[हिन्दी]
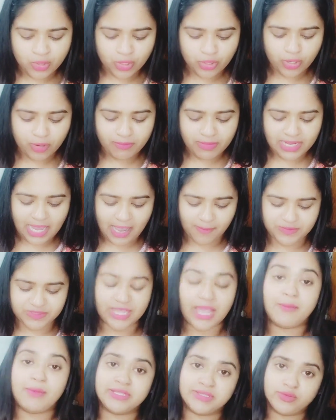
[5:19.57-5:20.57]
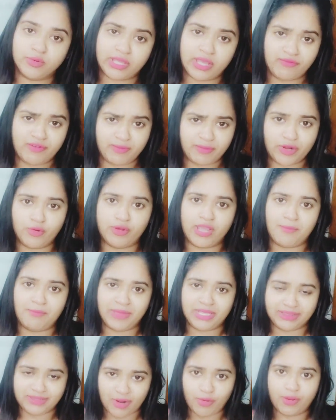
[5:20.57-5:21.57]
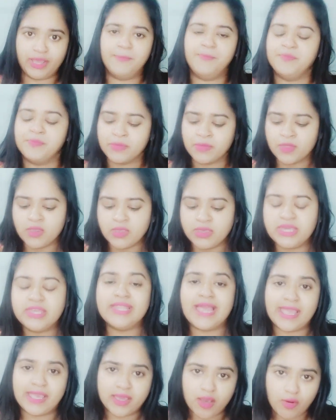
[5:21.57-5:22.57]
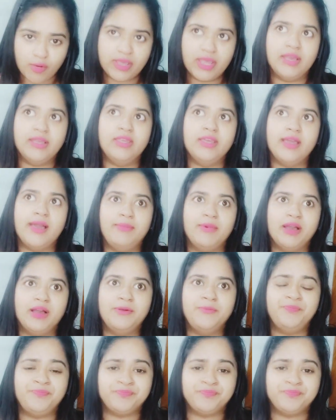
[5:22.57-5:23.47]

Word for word: नॉर्मल आपसे अमेजन हो गया फ्लिपकार्ट हो गया मिंत्रा हो गया कि नाइका हो गया कि आपका